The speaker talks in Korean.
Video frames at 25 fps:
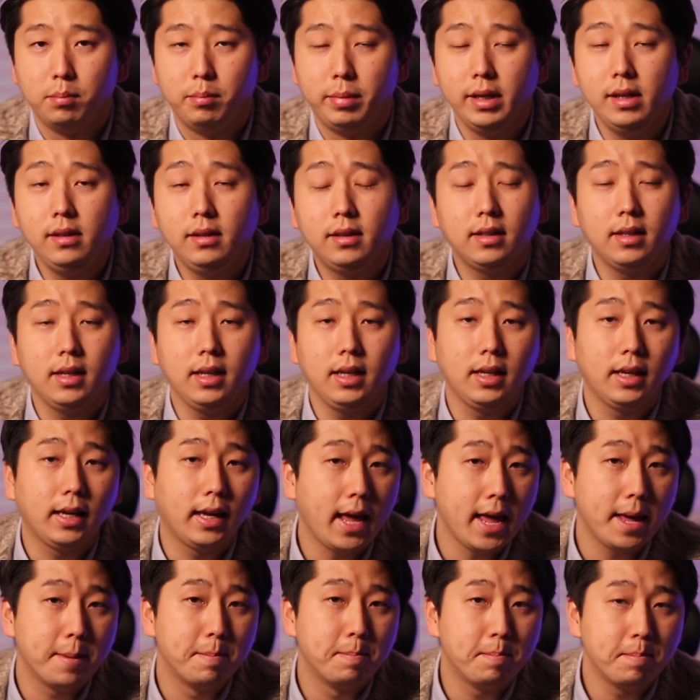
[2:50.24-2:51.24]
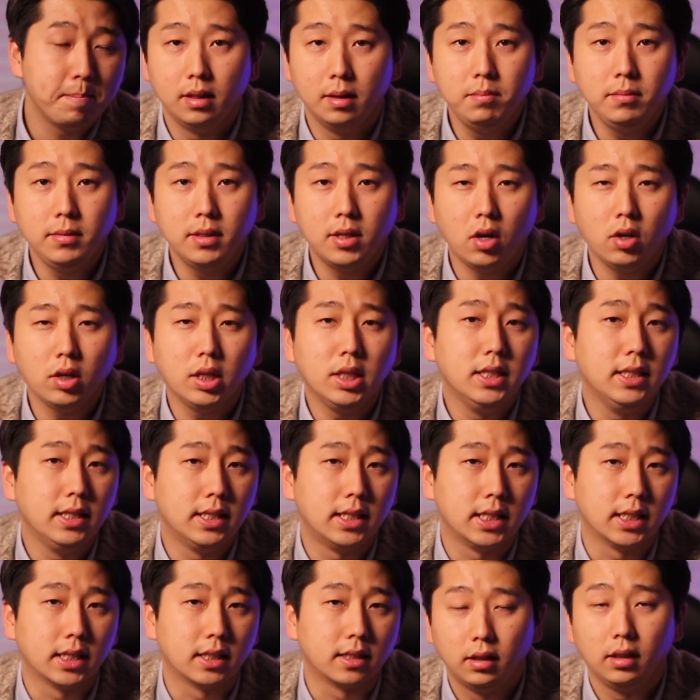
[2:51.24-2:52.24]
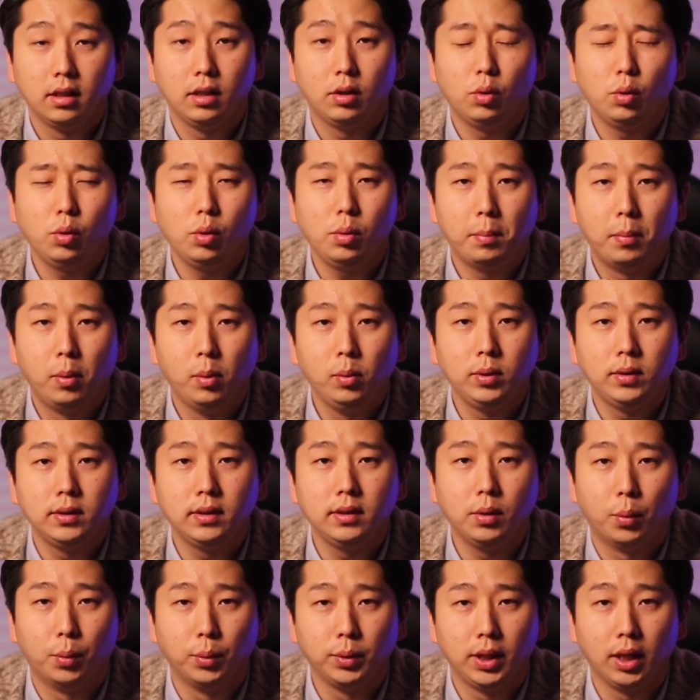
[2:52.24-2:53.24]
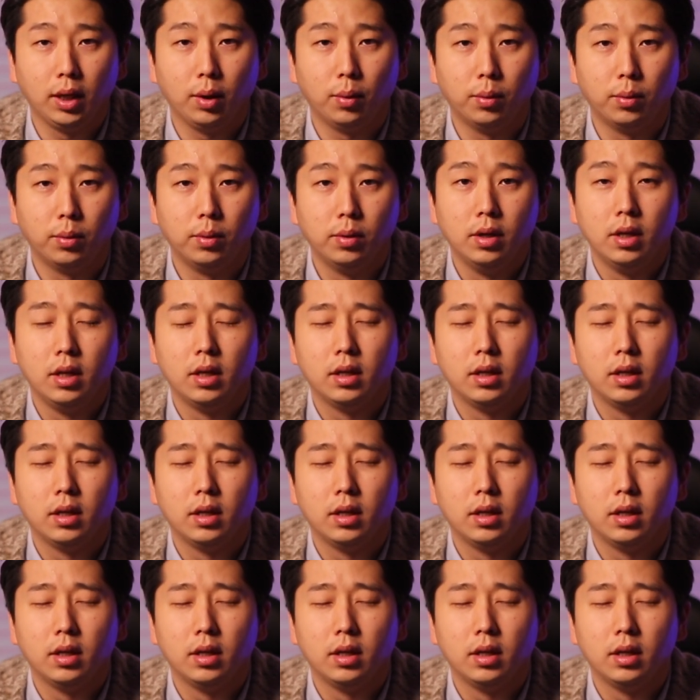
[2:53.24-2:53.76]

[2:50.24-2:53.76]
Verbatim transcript: 빌트인 캠, 음성 인식, 그리고 보스 오디오,